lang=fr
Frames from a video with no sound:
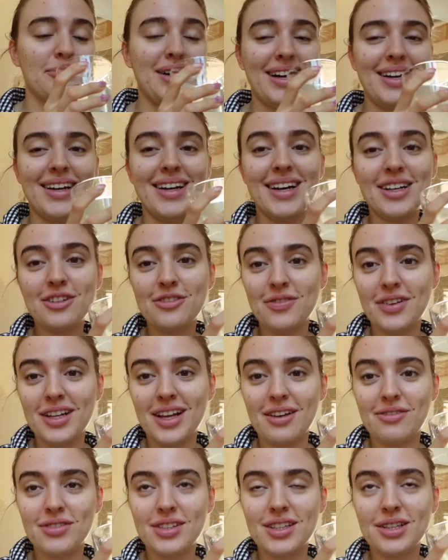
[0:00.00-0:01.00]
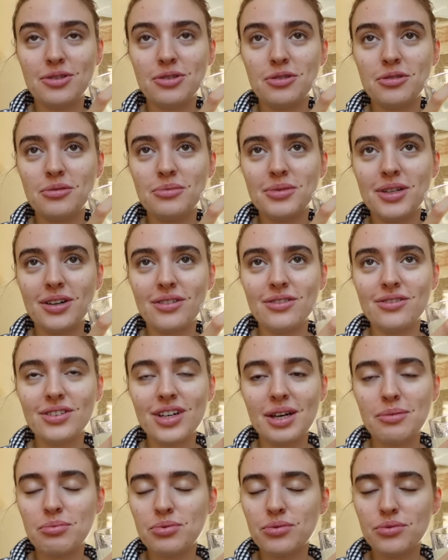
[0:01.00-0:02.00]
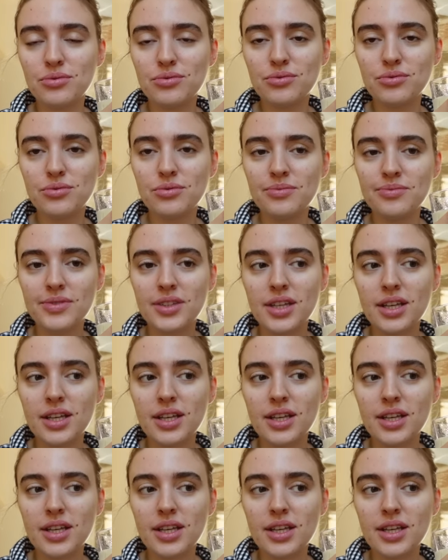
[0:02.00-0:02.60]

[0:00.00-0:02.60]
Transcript: Bah là je fais la vidéo mais en vrai pour vous